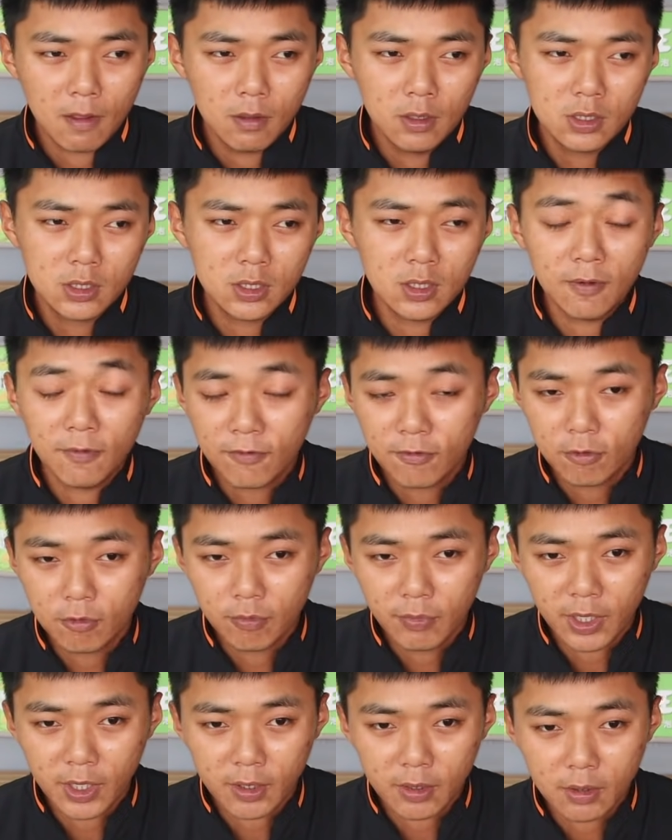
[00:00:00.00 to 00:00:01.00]
一直很负
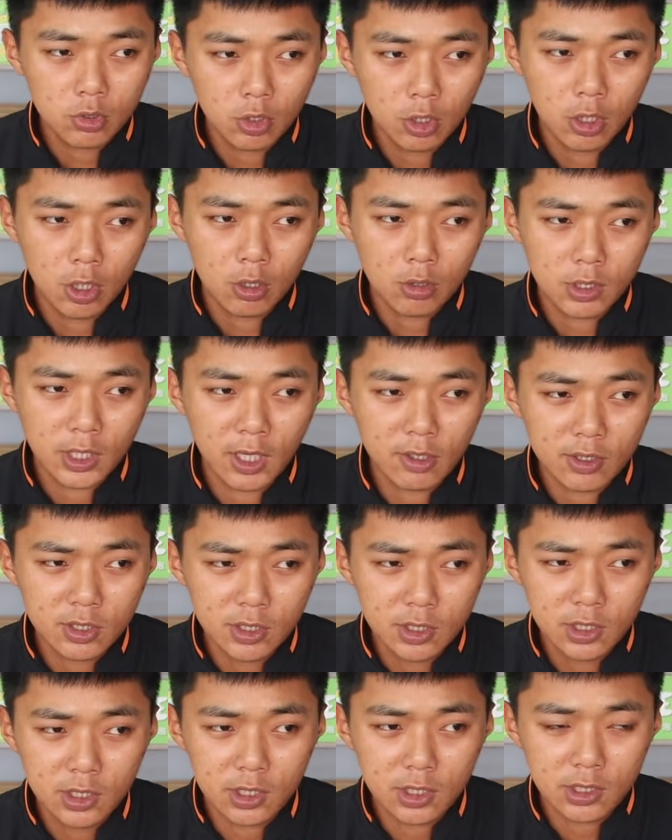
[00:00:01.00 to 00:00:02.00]
面，最后调
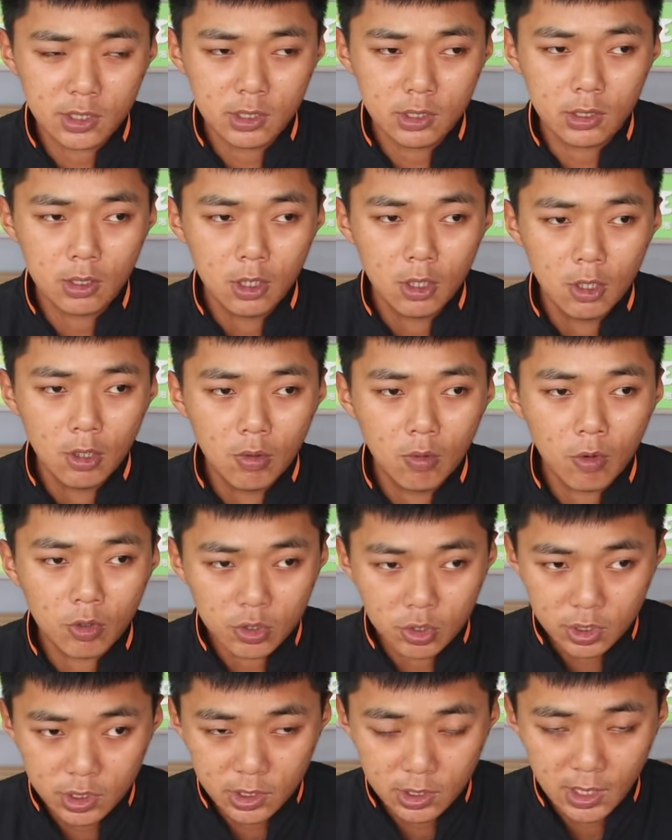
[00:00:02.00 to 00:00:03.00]
试自己是，我
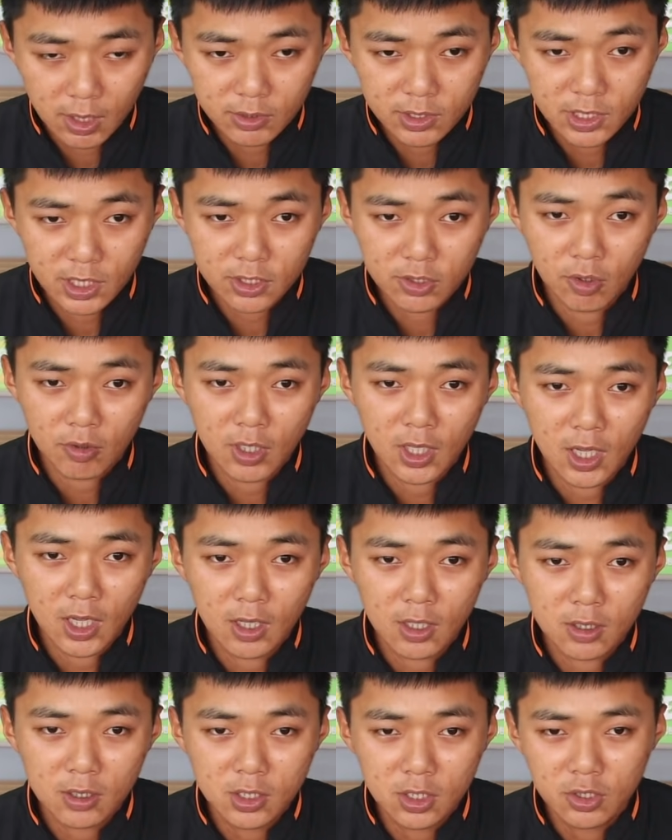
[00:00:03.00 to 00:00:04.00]
就是要接受它，
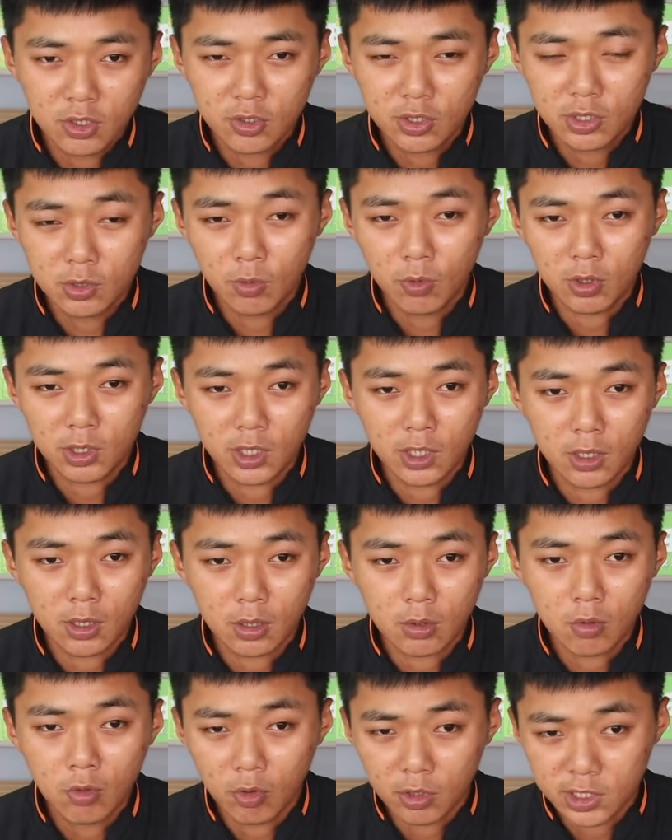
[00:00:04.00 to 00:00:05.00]
这就是我的
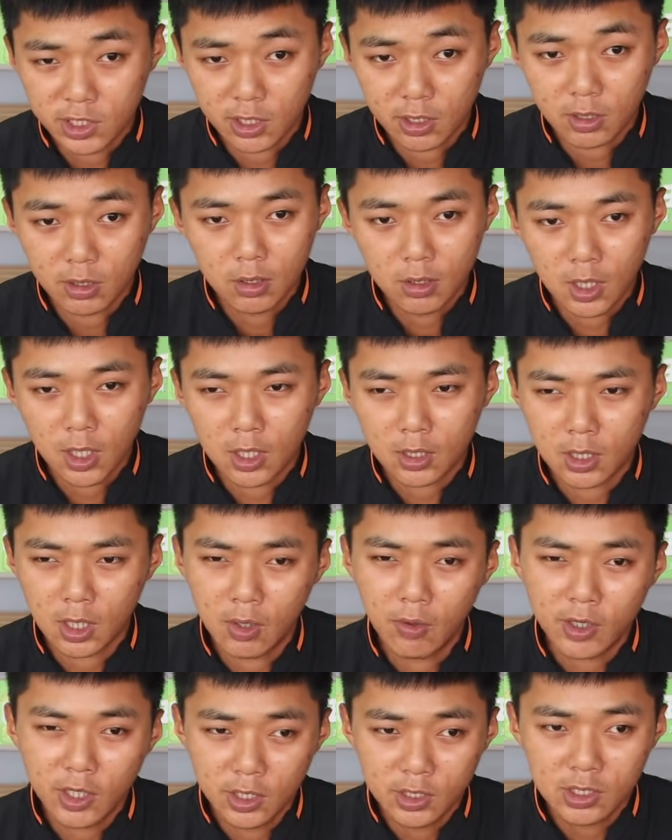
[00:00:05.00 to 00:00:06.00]
过程。那
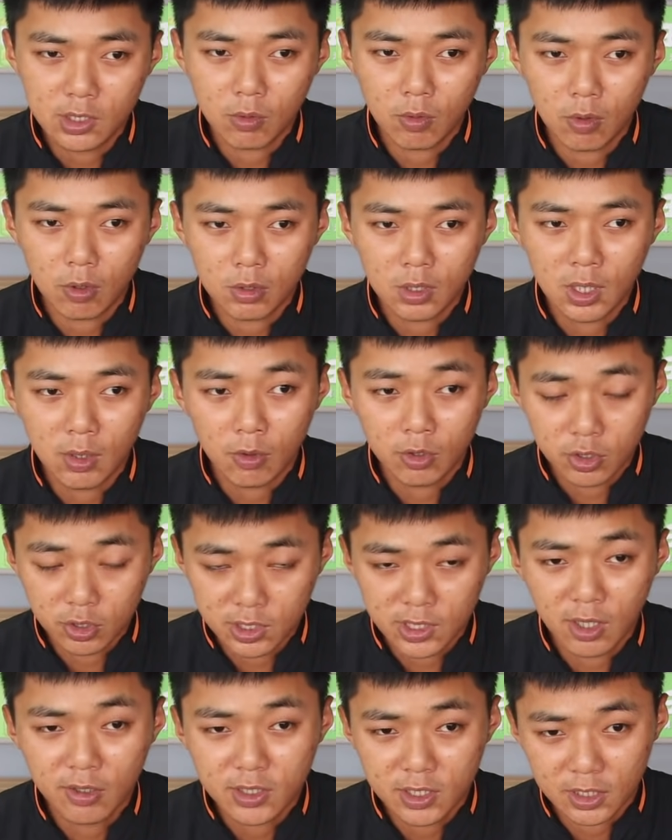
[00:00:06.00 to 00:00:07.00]
他会跟着我，那我就
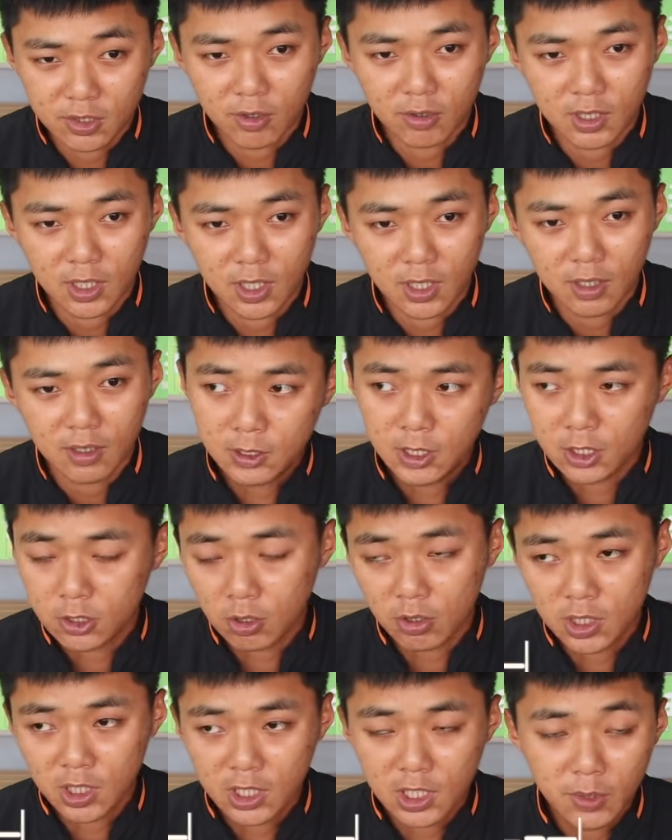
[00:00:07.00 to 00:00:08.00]
是要接受它。那
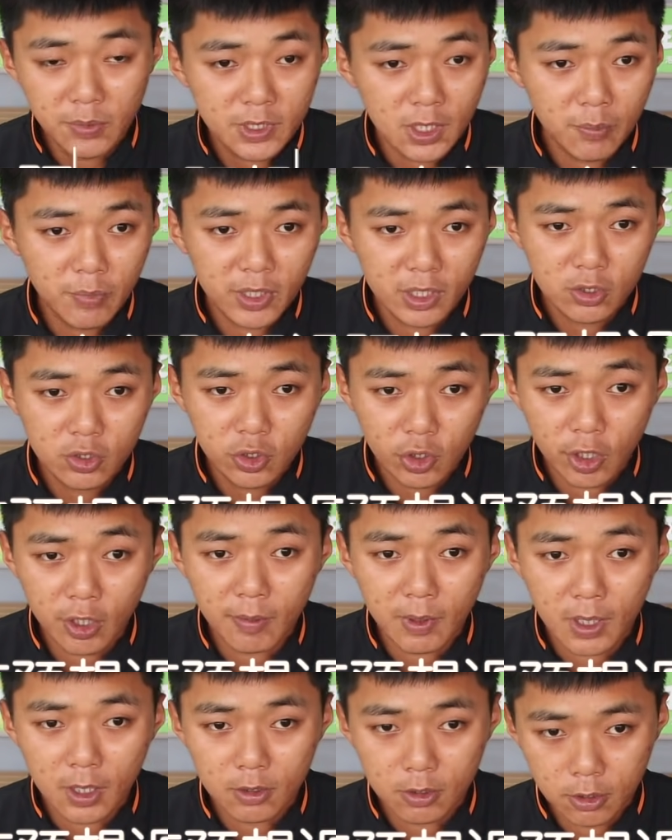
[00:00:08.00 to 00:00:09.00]
时候哥哥比较明确
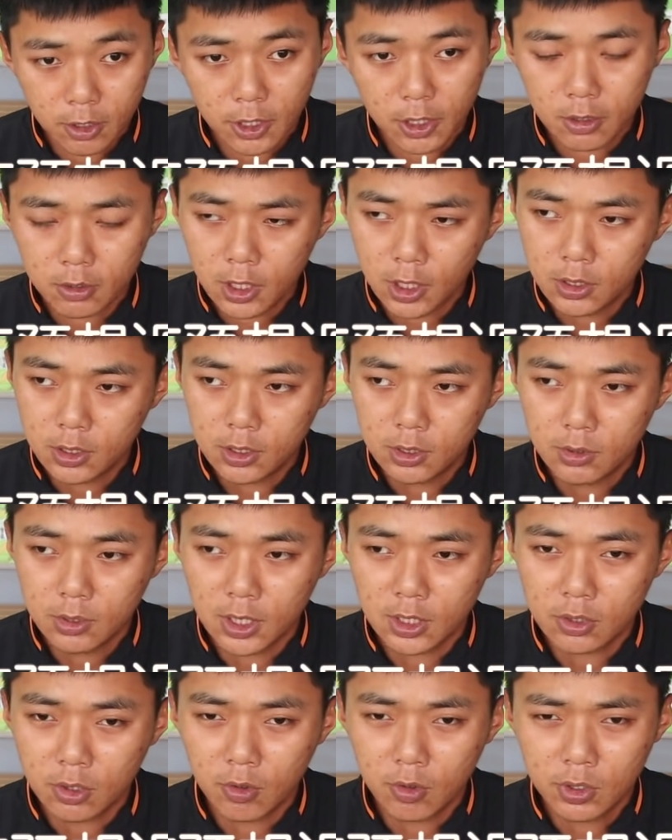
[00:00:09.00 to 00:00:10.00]
嘛，对啊。但是
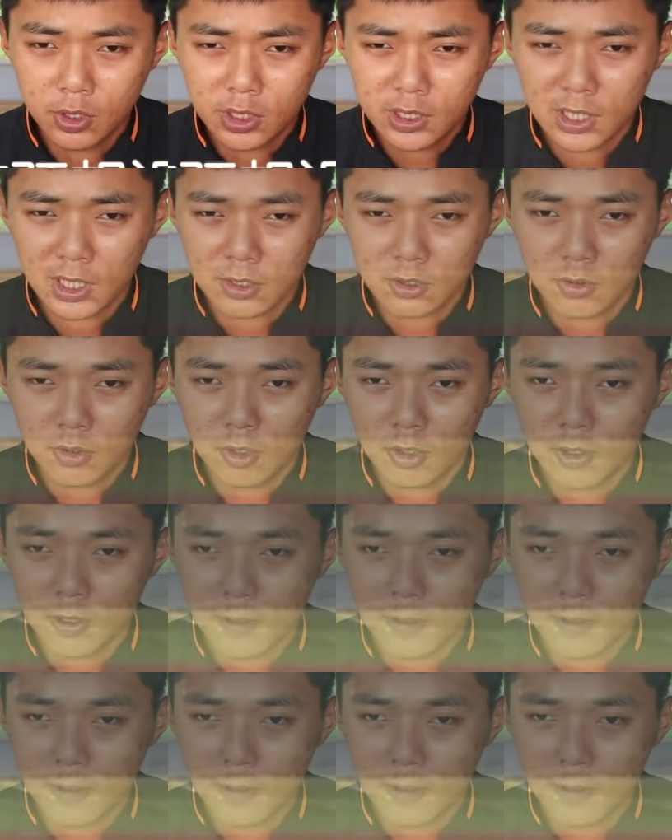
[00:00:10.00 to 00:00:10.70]
那时候我是想说，